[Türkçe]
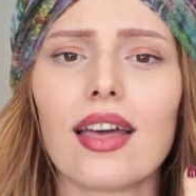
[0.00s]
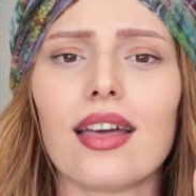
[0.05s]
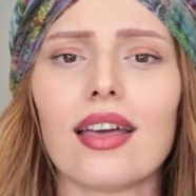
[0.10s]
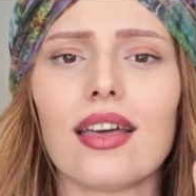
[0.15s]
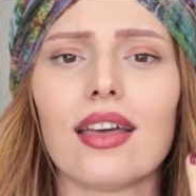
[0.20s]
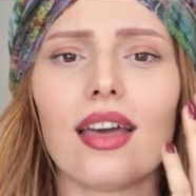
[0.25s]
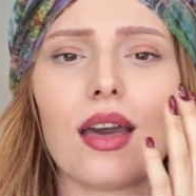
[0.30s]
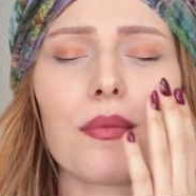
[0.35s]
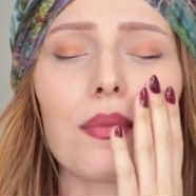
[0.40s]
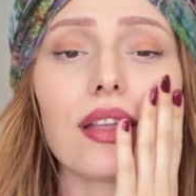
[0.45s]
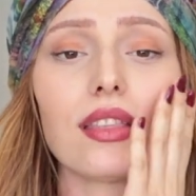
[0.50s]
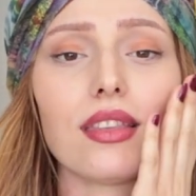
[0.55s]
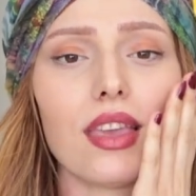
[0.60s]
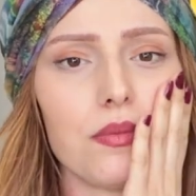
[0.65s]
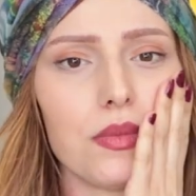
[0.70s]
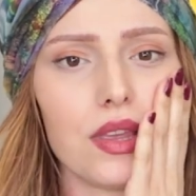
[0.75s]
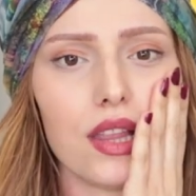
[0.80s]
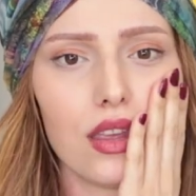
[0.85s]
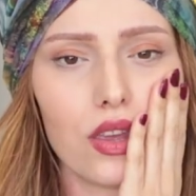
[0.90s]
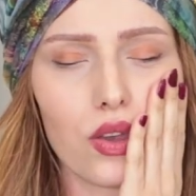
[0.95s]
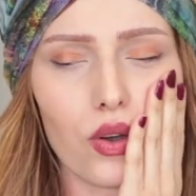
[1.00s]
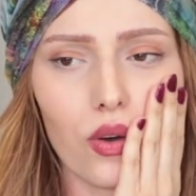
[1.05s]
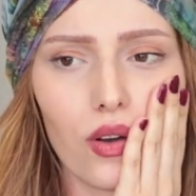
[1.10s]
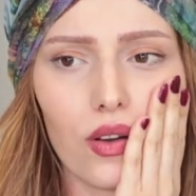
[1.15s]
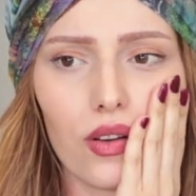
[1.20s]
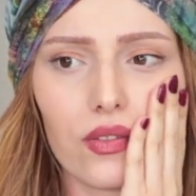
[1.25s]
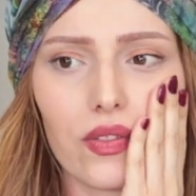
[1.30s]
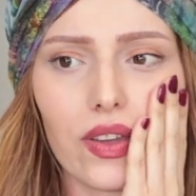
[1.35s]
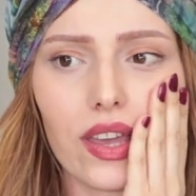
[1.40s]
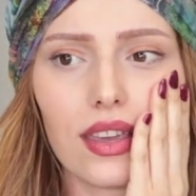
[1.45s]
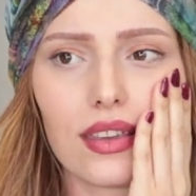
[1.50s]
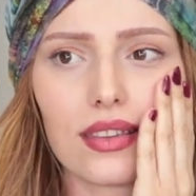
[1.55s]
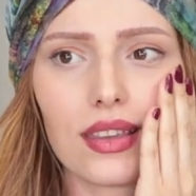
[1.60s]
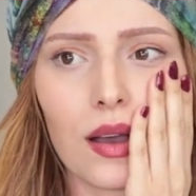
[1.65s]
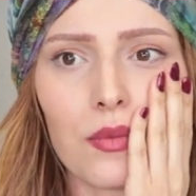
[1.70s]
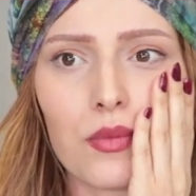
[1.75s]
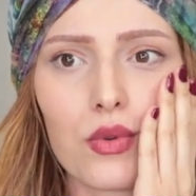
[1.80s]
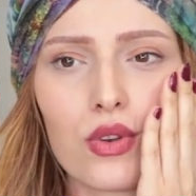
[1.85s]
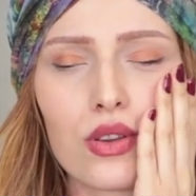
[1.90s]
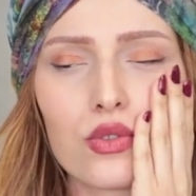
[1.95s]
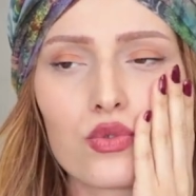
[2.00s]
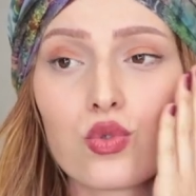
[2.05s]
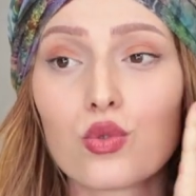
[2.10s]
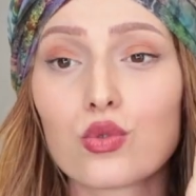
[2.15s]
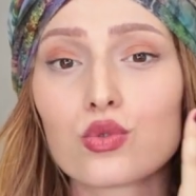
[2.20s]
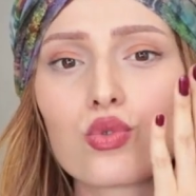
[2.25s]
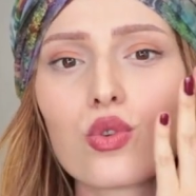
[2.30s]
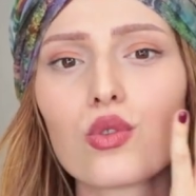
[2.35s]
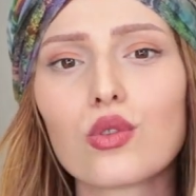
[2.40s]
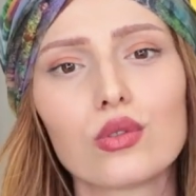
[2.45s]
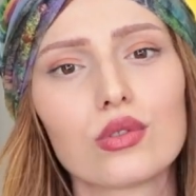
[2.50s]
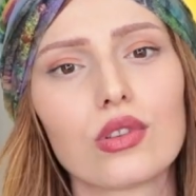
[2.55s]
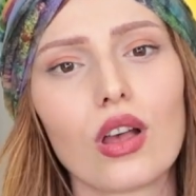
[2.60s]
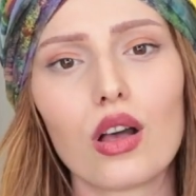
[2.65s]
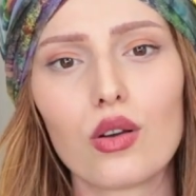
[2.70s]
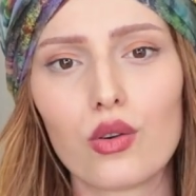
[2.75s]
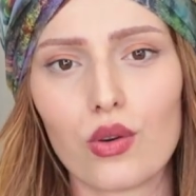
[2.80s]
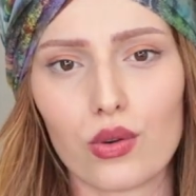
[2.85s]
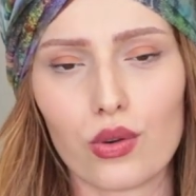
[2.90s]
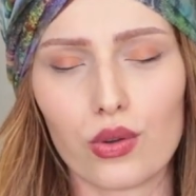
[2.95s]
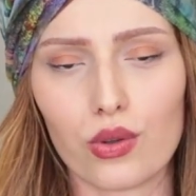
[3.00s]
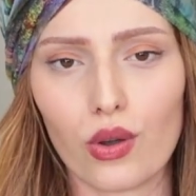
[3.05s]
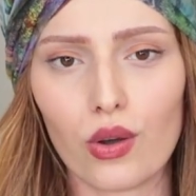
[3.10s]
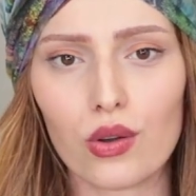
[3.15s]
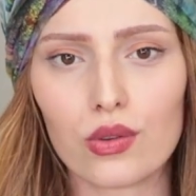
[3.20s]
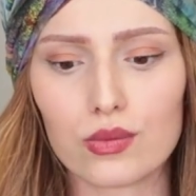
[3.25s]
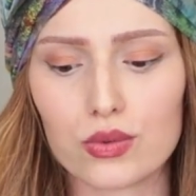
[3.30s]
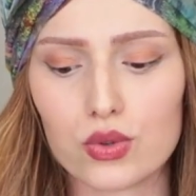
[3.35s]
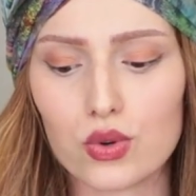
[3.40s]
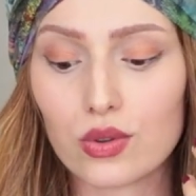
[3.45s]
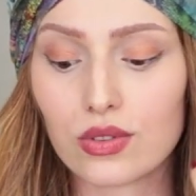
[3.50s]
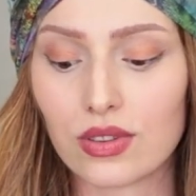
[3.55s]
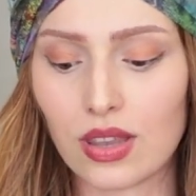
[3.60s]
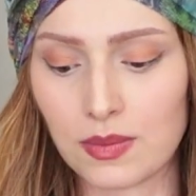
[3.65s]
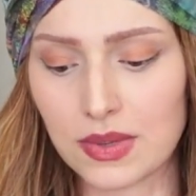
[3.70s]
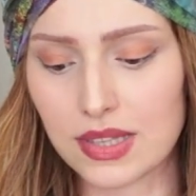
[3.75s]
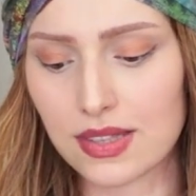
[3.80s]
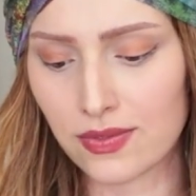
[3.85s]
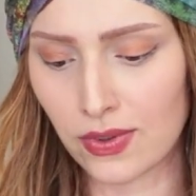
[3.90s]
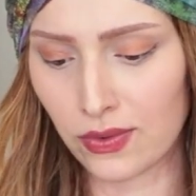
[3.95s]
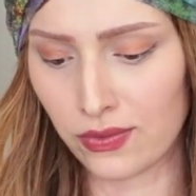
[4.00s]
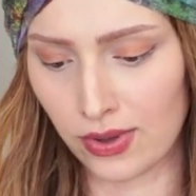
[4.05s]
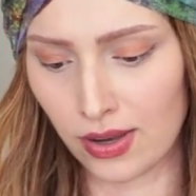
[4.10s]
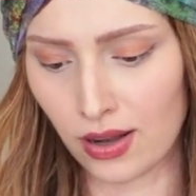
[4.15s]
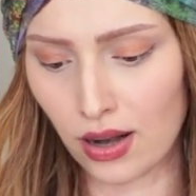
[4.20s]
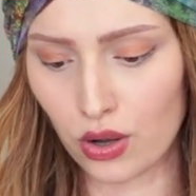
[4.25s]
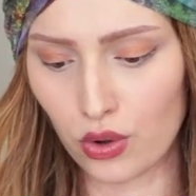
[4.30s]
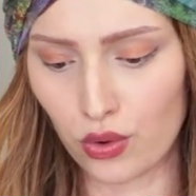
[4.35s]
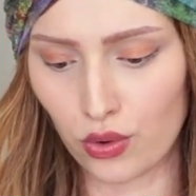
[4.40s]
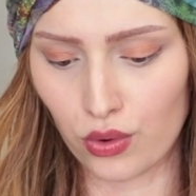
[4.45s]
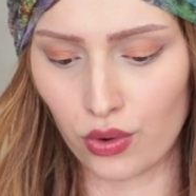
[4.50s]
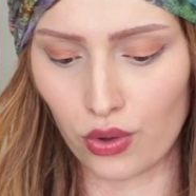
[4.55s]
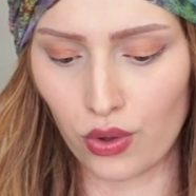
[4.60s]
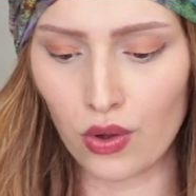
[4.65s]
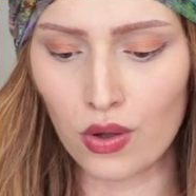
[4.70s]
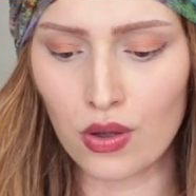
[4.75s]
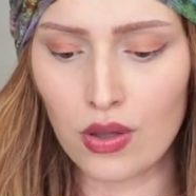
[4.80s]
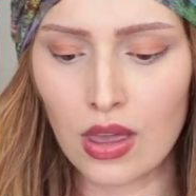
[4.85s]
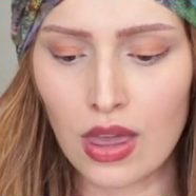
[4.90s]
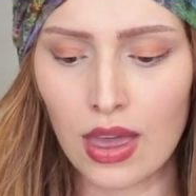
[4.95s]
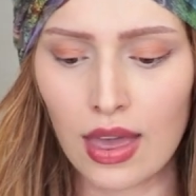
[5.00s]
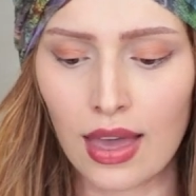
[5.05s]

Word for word: E, hemen emiliyor ve yani böyle çok çok güzel kokuyor. Çok temiz ve ferah kokuyor.